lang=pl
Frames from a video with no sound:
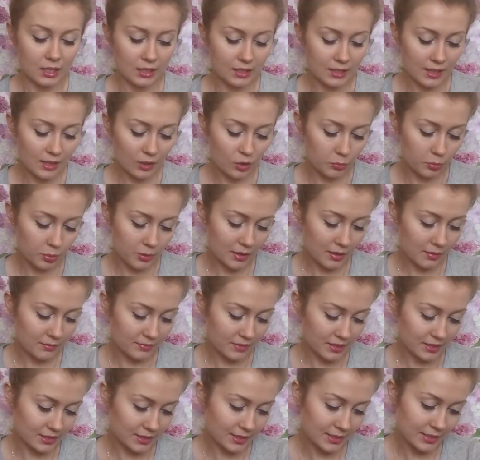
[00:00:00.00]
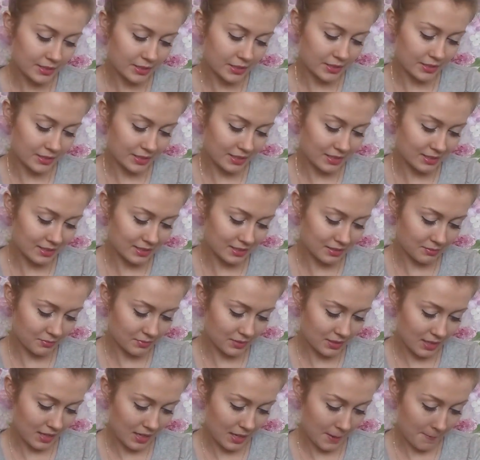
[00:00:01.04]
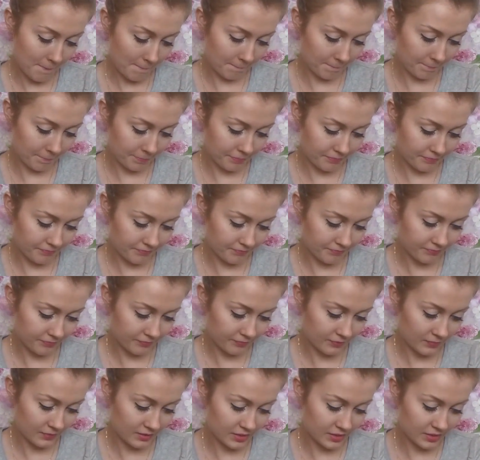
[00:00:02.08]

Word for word: I ja je kupiłam na dziele dziecięcym na mm,